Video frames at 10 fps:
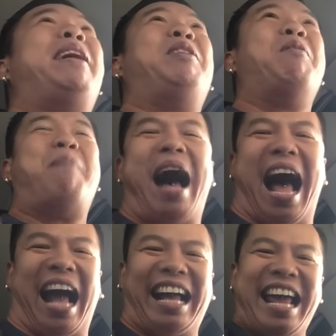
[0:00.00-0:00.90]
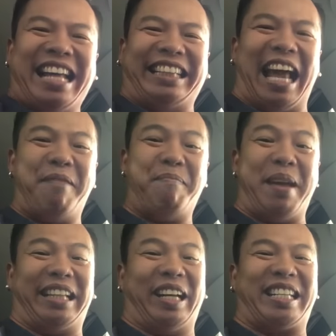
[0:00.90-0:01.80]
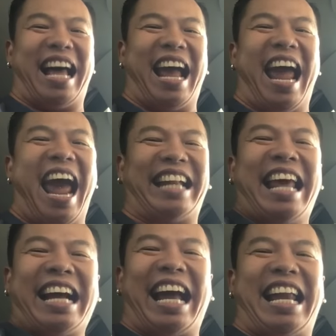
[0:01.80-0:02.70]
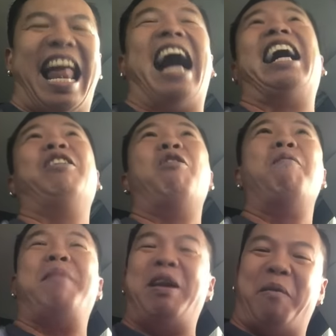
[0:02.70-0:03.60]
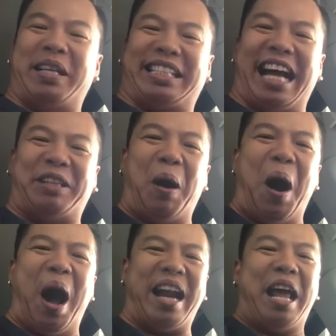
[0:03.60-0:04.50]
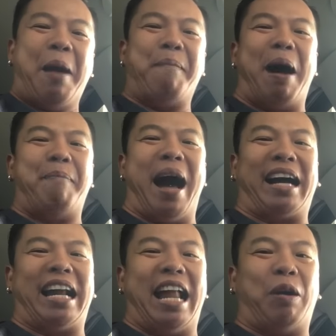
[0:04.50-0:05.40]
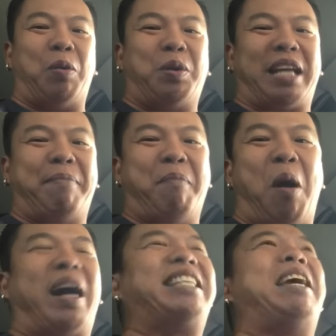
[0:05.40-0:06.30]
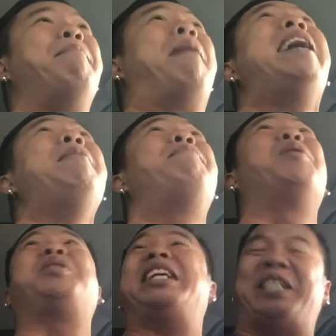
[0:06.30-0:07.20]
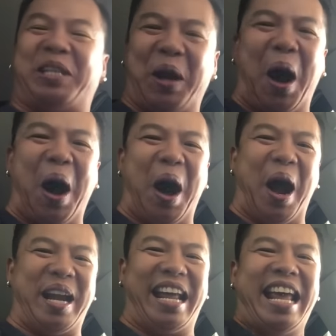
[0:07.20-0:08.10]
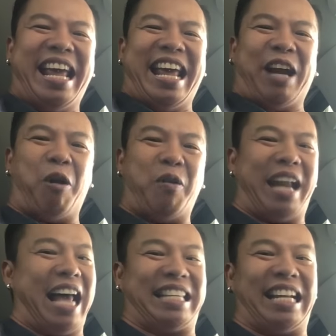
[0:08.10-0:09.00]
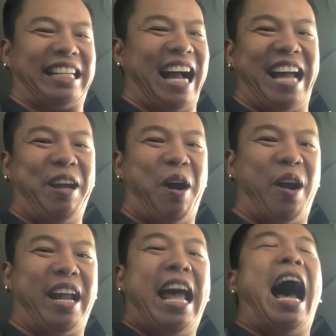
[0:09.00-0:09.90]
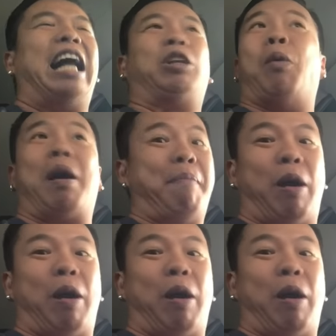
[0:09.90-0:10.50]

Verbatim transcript: may lubak. 10 meters ahead, kailangan umiwas ka doon. Babagal ang usad mo kasi may prosesyon. Kung nasan ka ngayon at huwag